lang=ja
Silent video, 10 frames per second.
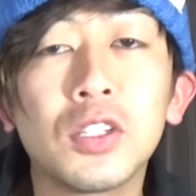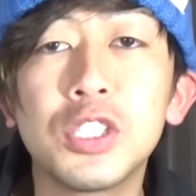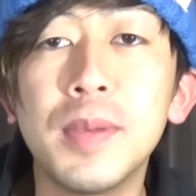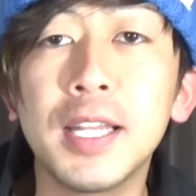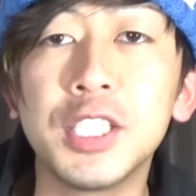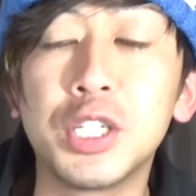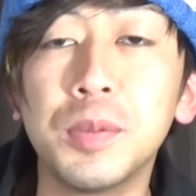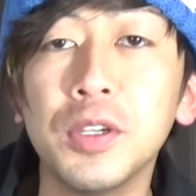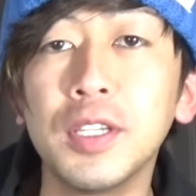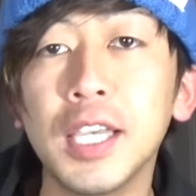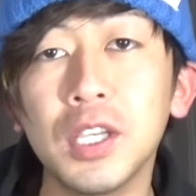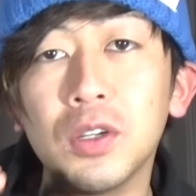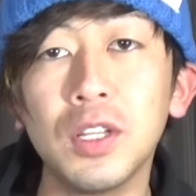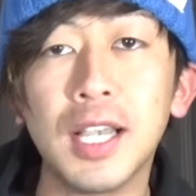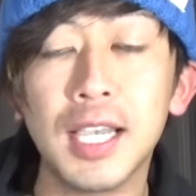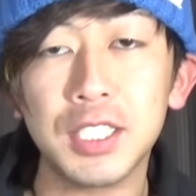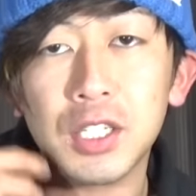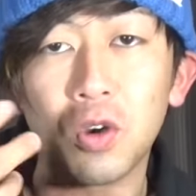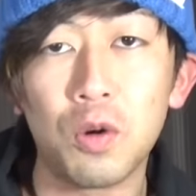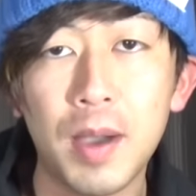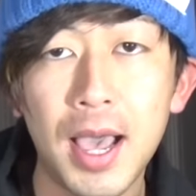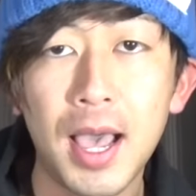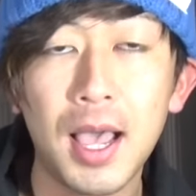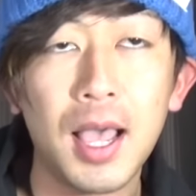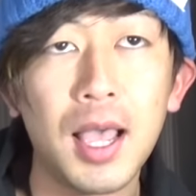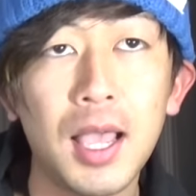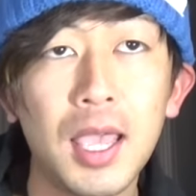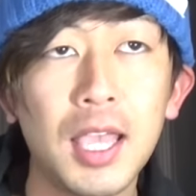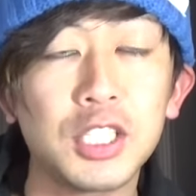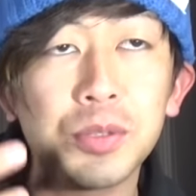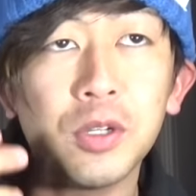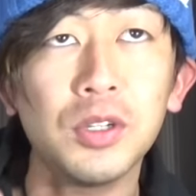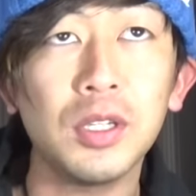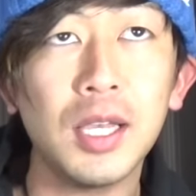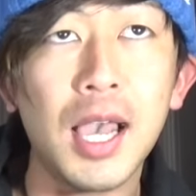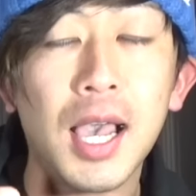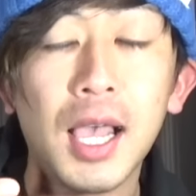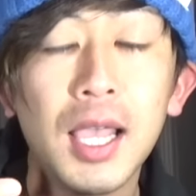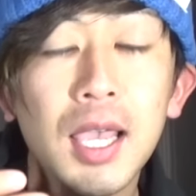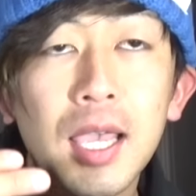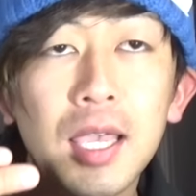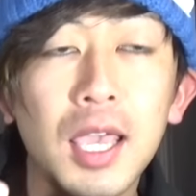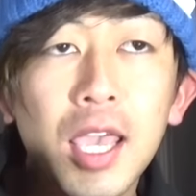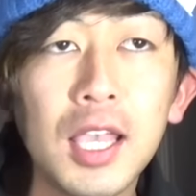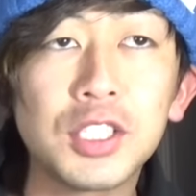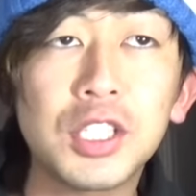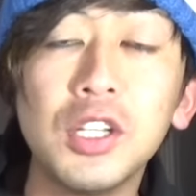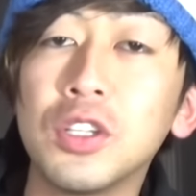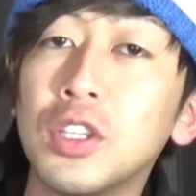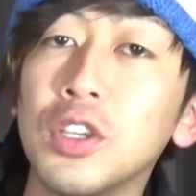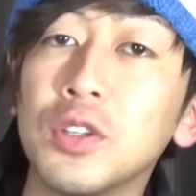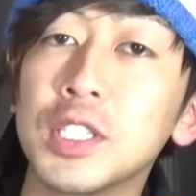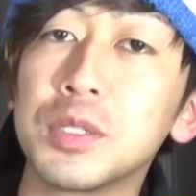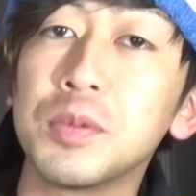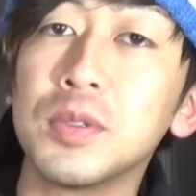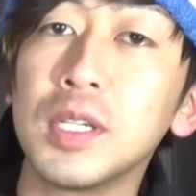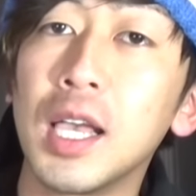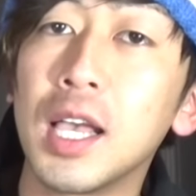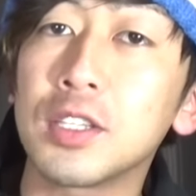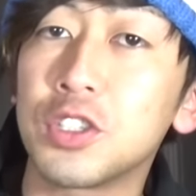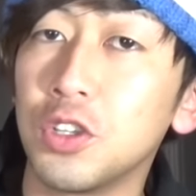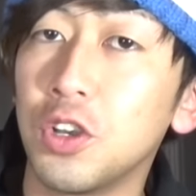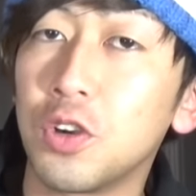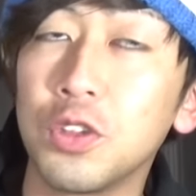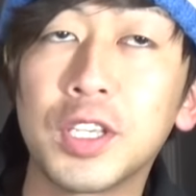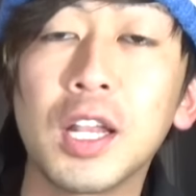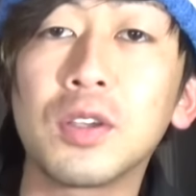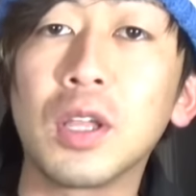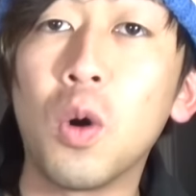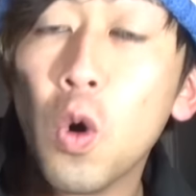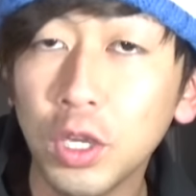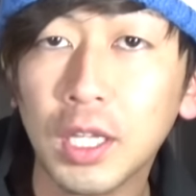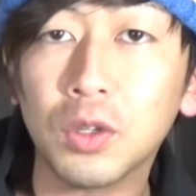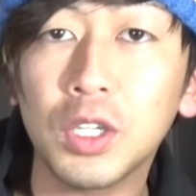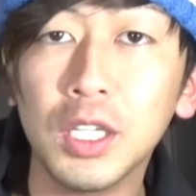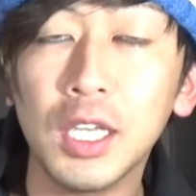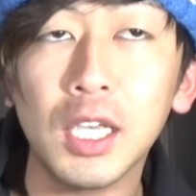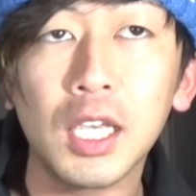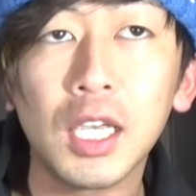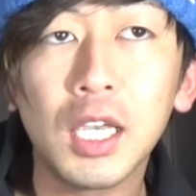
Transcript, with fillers: つまり自分がひっくり返したコマ、自分が、スキルっていうのは自分がこのキャラクターを置いた時に、